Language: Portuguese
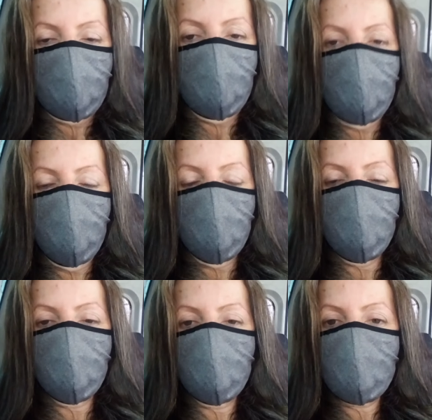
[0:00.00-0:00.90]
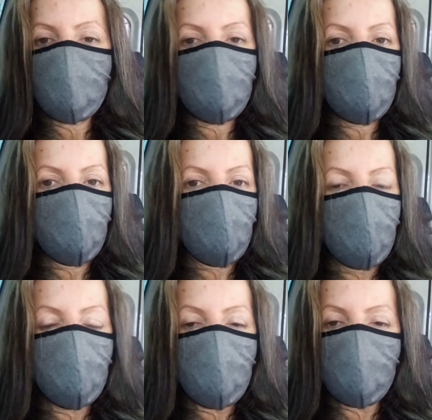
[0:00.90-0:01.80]
Que
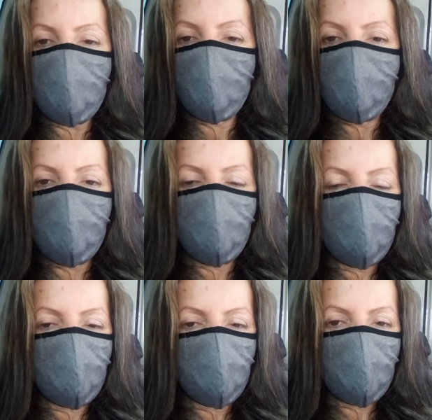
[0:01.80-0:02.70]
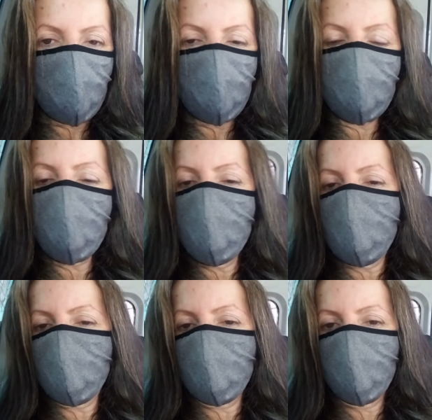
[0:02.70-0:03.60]
vivem para olhar a vida dos outros,
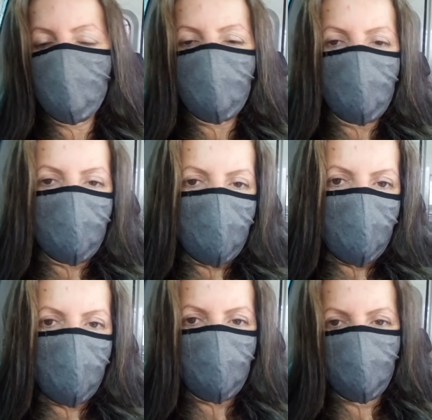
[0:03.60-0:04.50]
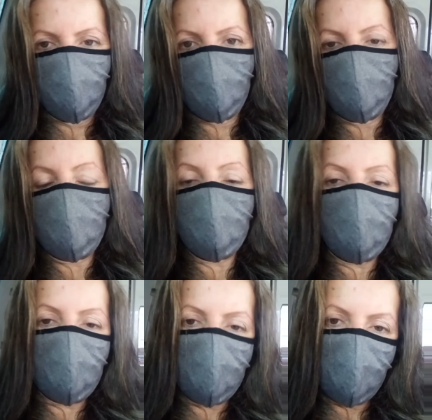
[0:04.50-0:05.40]
para criticar, para
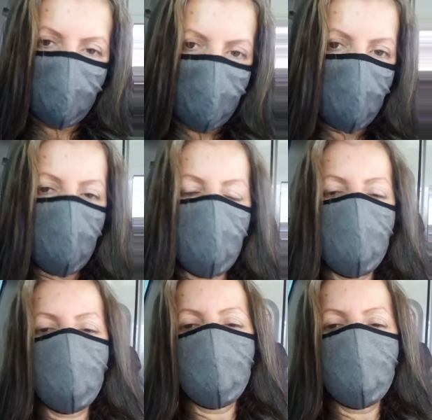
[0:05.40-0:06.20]
falar mal,